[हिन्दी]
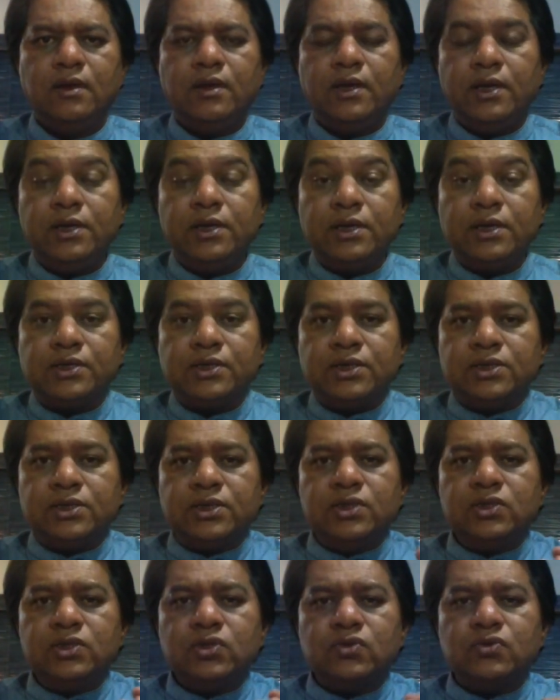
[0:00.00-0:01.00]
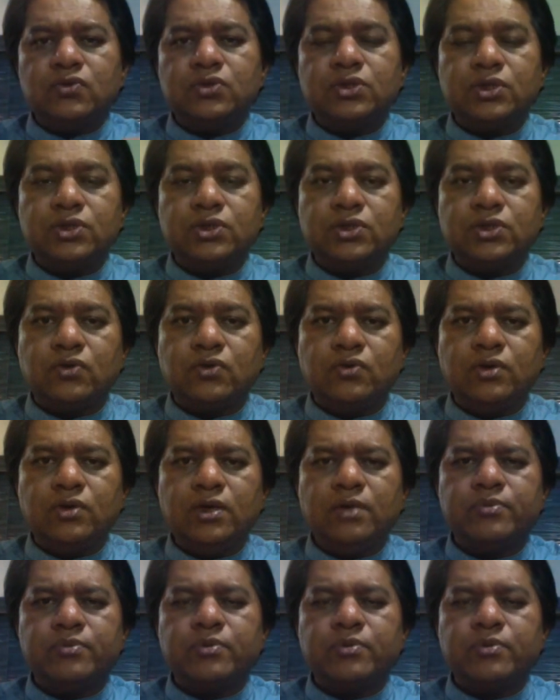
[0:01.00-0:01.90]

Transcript: इनके रीजंस को सर्च करोगे ना